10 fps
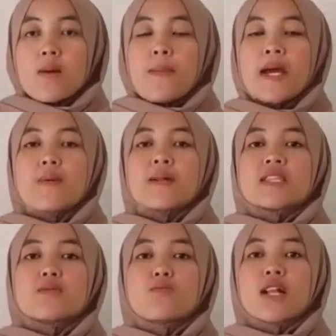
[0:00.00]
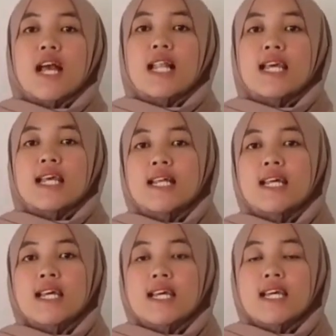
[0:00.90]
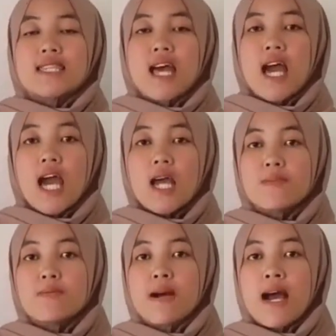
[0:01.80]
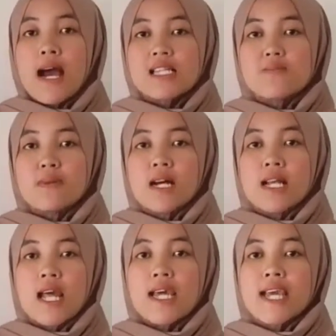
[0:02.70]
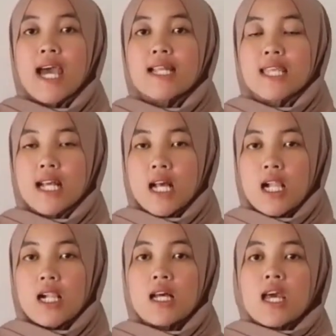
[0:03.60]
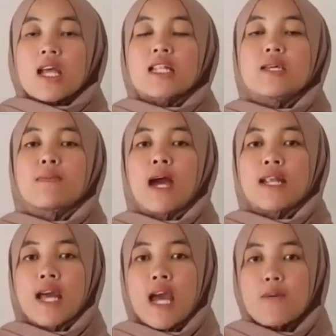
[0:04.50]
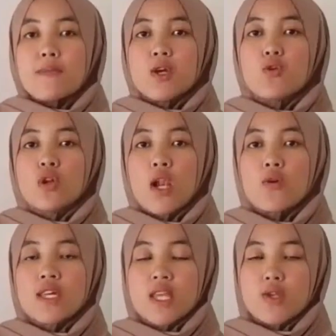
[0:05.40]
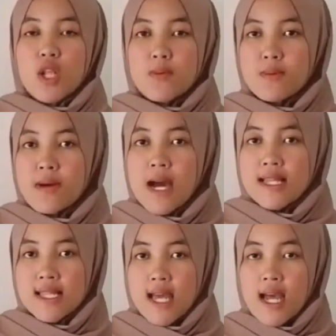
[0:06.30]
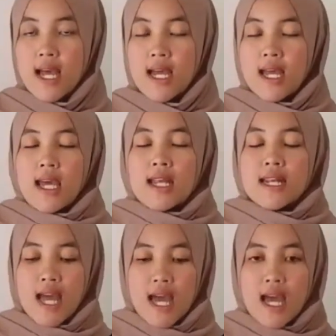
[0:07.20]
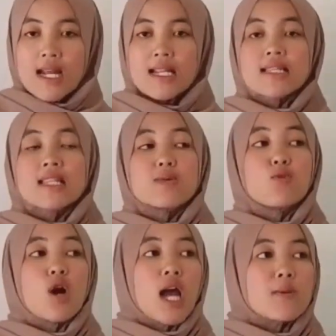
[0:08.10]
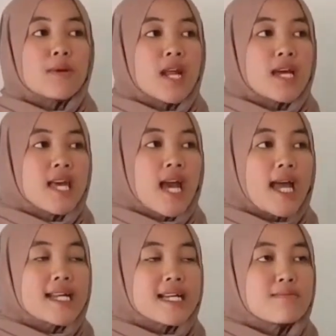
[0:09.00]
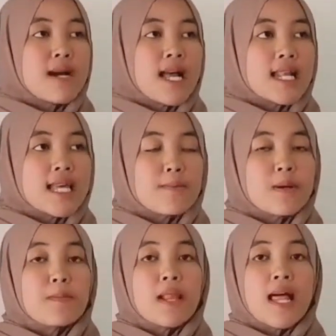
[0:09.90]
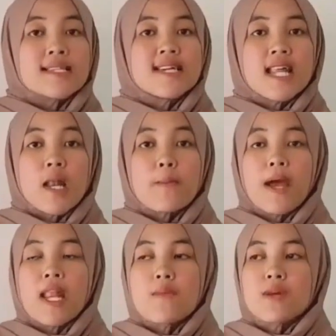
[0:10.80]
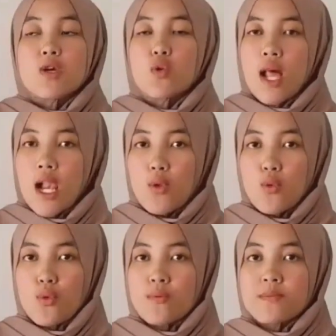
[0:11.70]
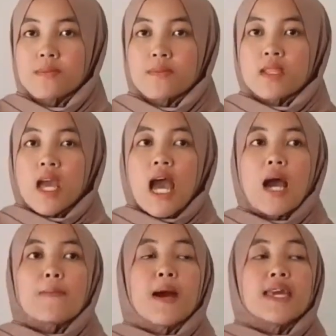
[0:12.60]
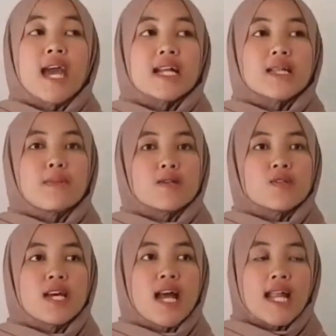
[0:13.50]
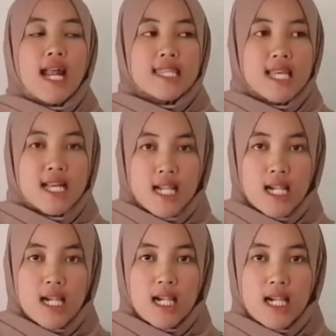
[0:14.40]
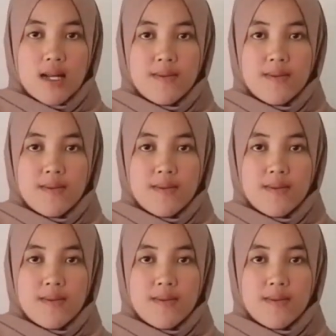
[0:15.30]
Pada pertemuan kali ini kita akan membahas mengenai artikel di mana minggu lalu kita sudah membahasnya. Nah, di sini Bu akan menanyakan kembali pembelajaran pada minggu lalu. Apa yang dimaksud dengan artikel?